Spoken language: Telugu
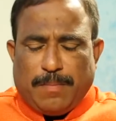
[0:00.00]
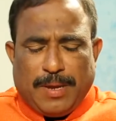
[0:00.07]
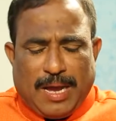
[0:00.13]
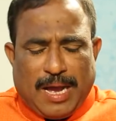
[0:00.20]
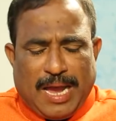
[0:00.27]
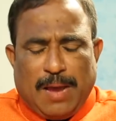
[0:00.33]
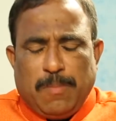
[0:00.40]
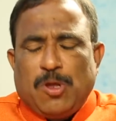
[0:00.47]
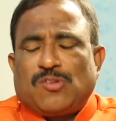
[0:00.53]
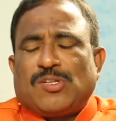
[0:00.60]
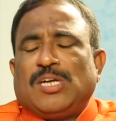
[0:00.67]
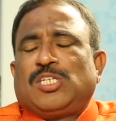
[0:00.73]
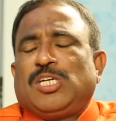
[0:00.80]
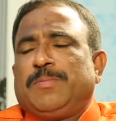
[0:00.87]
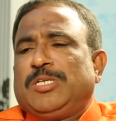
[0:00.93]
మీ హయాంలో
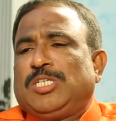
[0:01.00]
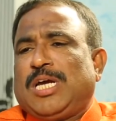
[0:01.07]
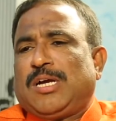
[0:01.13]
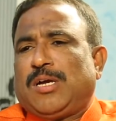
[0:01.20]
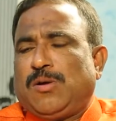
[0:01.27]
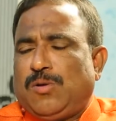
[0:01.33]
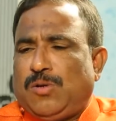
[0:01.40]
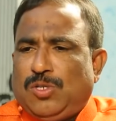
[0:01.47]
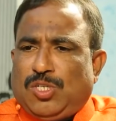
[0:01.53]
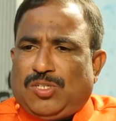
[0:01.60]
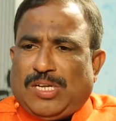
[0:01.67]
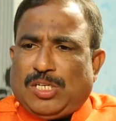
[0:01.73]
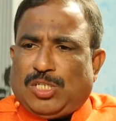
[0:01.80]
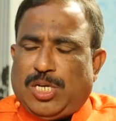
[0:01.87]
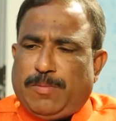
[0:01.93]
సంక్షేమ శాఖ గురించి
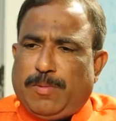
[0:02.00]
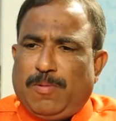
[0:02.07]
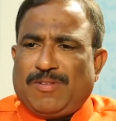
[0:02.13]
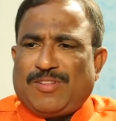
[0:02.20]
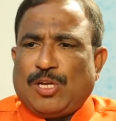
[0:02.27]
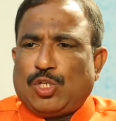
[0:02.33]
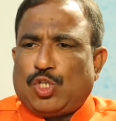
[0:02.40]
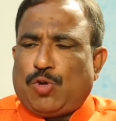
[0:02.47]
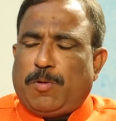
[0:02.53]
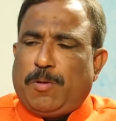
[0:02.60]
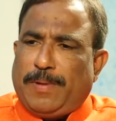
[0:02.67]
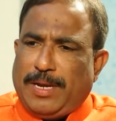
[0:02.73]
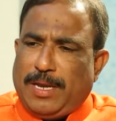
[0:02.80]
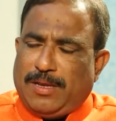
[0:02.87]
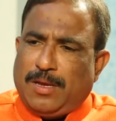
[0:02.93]
సంక్షేమంలో
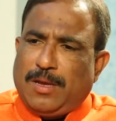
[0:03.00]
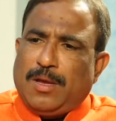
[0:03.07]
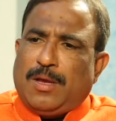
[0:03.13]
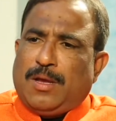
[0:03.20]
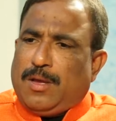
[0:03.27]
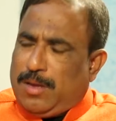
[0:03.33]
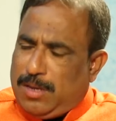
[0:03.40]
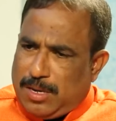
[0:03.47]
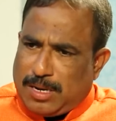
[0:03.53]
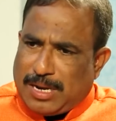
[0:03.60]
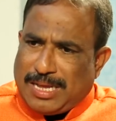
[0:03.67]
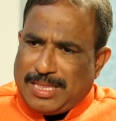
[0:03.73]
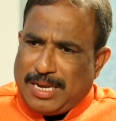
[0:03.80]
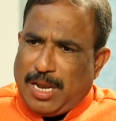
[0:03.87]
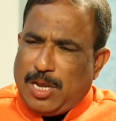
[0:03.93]
సంక్షోభం అనే
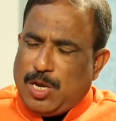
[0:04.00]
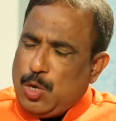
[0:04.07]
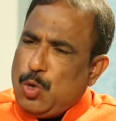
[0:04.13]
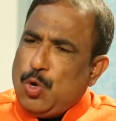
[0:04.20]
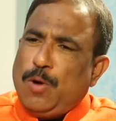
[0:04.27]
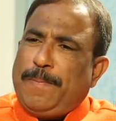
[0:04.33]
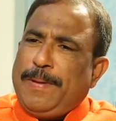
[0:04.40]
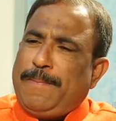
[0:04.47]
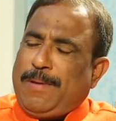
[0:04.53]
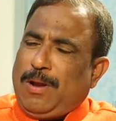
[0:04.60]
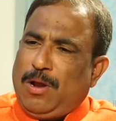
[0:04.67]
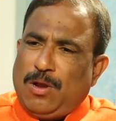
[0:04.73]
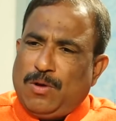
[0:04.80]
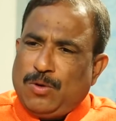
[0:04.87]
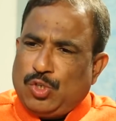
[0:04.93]
కథనాలు ఎన్నో
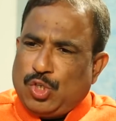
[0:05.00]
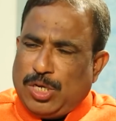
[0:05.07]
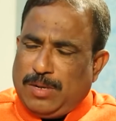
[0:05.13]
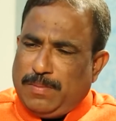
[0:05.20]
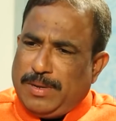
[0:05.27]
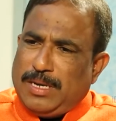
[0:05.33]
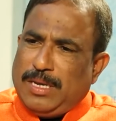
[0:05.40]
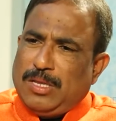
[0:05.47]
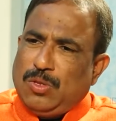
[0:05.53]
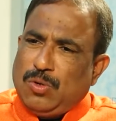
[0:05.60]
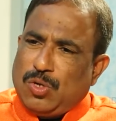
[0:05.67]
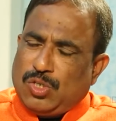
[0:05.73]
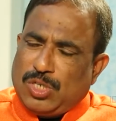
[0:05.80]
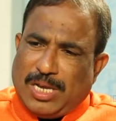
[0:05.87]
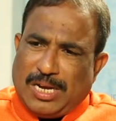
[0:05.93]
పేపర్లలో వచ్చాయి మరి
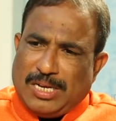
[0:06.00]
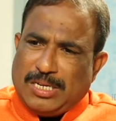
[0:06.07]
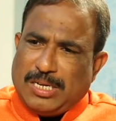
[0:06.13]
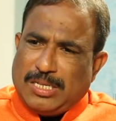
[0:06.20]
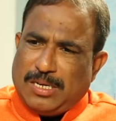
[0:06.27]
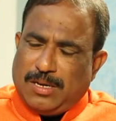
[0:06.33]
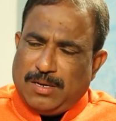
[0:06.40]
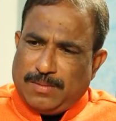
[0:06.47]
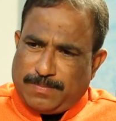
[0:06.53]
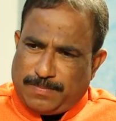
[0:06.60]
ఎందుకు వచ్చాయి అలాంటి కథనాలు